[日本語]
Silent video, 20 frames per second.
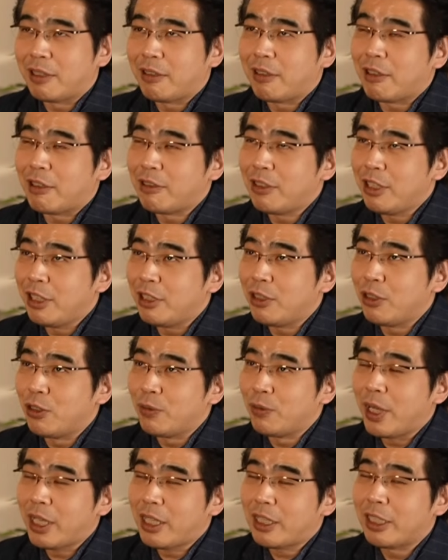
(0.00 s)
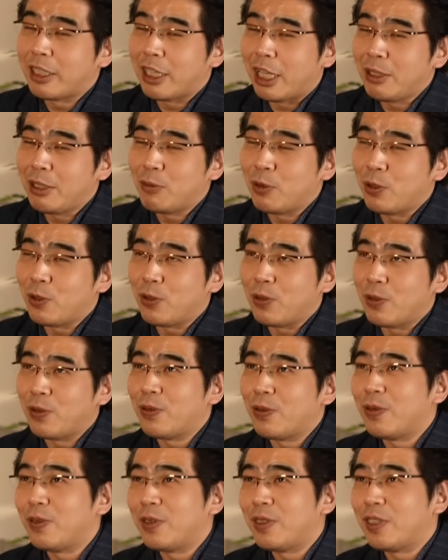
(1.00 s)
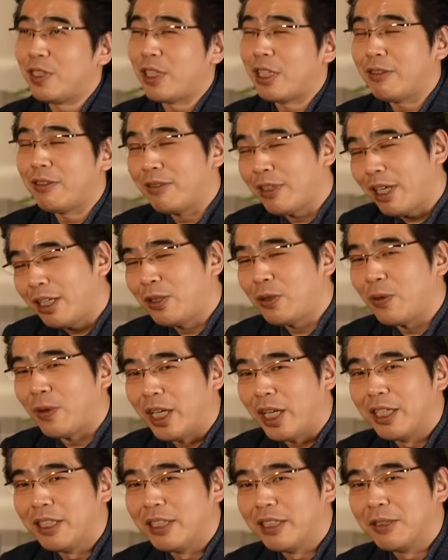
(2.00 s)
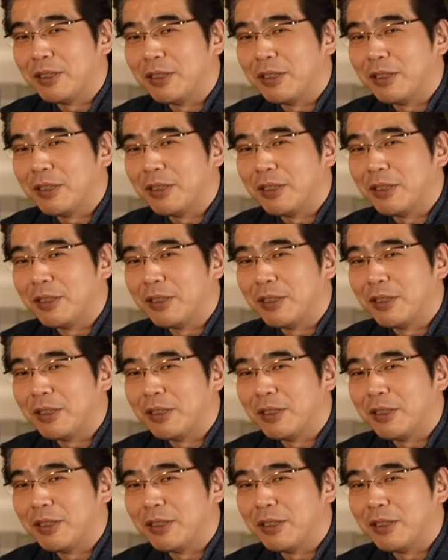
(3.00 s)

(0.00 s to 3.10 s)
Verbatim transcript: 逆に言うばっかりで何もしてくんない人は